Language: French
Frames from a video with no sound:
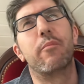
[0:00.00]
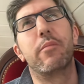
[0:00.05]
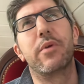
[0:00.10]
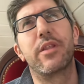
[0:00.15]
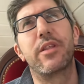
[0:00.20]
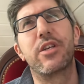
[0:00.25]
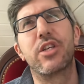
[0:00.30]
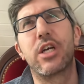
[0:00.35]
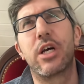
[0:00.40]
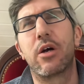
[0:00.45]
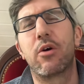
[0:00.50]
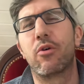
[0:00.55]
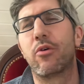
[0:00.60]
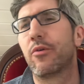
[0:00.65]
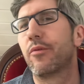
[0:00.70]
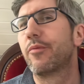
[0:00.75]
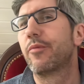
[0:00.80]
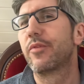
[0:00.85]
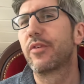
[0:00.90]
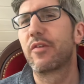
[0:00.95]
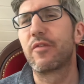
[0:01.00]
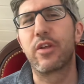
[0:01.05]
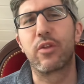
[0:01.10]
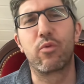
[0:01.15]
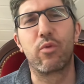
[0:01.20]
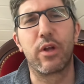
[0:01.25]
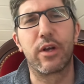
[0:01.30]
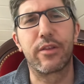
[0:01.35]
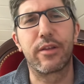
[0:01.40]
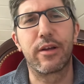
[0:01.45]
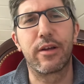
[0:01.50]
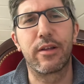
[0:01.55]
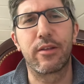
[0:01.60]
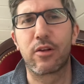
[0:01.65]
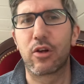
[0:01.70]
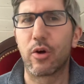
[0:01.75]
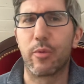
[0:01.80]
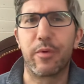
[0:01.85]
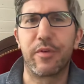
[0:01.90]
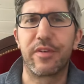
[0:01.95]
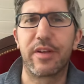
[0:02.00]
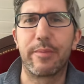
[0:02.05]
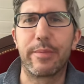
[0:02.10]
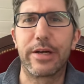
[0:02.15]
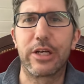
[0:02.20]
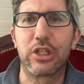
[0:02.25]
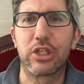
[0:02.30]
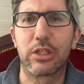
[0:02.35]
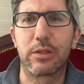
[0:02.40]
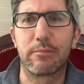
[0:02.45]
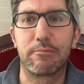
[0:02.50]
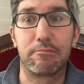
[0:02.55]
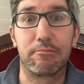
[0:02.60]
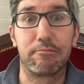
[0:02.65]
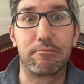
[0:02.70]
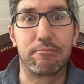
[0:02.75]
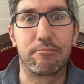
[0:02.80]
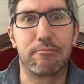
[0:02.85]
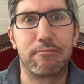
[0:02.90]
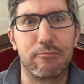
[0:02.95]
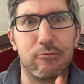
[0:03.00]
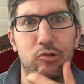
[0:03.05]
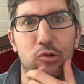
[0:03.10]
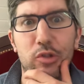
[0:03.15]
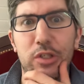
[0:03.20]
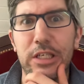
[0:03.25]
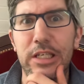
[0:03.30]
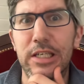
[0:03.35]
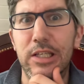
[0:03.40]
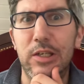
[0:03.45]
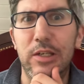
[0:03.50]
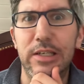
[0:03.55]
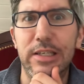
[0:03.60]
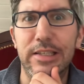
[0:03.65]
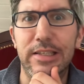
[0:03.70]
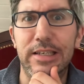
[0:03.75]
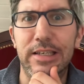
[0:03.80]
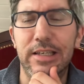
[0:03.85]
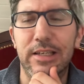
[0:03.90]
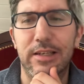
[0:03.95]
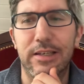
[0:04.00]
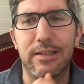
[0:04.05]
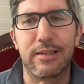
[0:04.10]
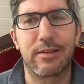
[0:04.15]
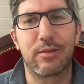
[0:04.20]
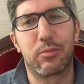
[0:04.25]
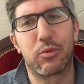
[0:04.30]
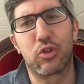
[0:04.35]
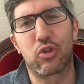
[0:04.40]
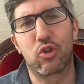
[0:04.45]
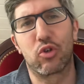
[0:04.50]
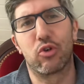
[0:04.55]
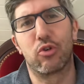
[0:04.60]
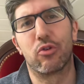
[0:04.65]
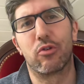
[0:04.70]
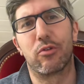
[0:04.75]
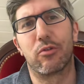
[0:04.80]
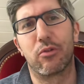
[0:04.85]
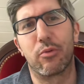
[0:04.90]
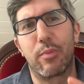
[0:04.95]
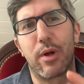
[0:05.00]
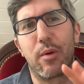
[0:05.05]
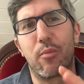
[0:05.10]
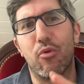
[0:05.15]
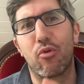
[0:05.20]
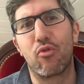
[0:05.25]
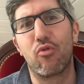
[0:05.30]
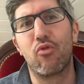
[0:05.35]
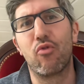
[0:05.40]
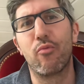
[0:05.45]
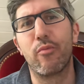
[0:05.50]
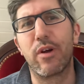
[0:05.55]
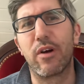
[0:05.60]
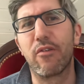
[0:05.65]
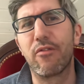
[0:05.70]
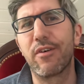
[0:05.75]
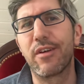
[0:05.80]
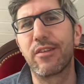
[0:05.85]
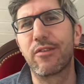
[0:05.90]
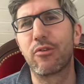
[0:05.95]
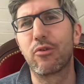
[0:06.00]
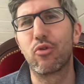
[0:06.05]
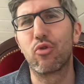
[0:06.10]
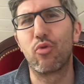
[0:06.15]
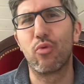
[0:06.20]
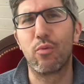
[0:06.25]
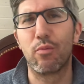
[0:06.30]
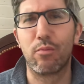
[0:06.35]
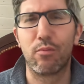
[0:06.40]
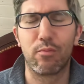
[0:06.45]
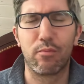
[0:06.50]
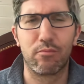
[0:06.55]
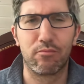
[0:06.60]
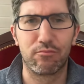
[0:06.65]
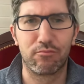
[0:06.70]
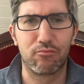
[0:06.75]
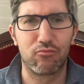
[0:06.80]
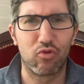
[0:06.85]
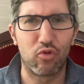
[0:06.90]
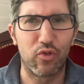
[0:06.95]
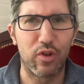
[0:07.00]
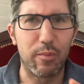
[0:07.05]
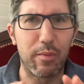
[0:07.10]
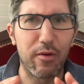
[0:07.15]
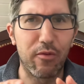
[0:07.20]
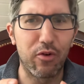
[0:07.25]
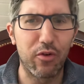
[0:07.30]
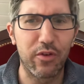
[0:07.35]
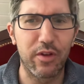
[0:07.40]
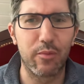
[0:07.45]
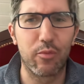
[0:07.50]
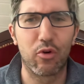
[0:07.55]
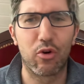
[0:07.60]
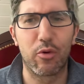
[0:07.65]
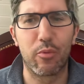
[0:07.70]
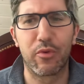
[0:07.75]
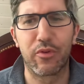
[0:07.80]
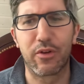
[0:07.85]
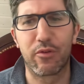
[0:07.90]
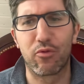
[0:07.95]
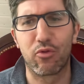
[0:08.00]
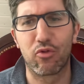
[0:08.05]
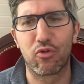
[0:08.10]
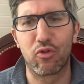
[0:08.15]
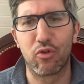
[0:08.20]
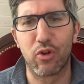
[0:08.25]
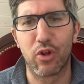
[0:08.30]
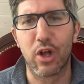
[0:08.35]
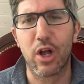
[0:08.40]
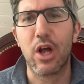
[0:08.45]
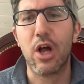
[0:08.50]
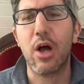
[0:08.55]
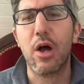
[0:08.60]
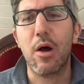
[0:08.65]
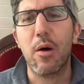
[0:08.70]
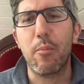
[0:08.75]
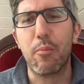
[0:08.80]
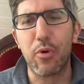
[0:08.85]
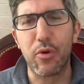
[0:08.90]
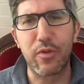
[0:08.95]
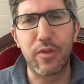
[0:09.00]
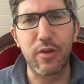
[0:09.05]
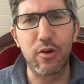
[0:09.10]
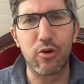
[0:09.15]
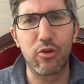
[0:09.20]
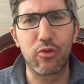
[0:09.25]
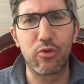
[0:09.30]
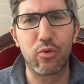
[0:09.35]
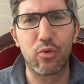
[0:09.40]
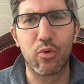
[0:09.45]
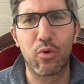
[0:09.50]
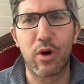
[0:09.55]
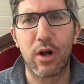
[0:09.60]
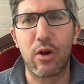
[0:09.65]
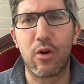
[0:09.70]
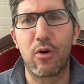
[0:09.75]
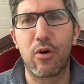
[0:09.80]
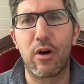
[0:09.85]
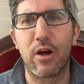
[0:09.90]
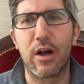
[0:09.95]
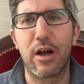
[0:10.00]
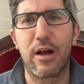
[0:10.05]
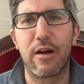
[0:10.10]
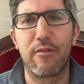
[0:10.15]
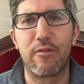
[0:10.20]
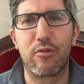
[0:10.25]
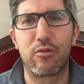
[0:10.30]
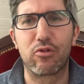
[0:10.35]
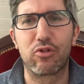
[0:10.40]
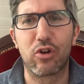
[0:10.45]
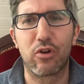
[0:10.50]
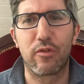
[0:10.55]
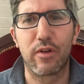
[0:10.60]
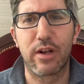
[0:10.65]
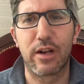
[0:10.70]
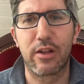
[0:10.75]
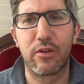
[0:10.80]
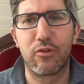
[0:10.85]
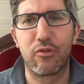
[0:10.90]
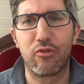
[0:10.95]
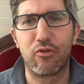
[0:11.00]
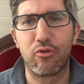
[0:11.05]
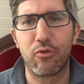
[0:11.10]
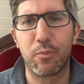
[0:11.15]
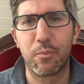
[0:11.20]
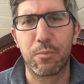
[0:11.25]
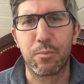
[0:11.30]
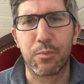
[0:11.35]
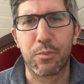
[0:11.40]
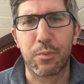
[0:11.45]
Mais déjà, euh, ça vient d'où les retraites Comment ça marche tu sais, dans le détail. Parce qu'on parle beaucoup, mais en fait, euh, on ne sait pas forcément comment ça fonctionne. Petit retour, alors, avant que je revienne là-dessus.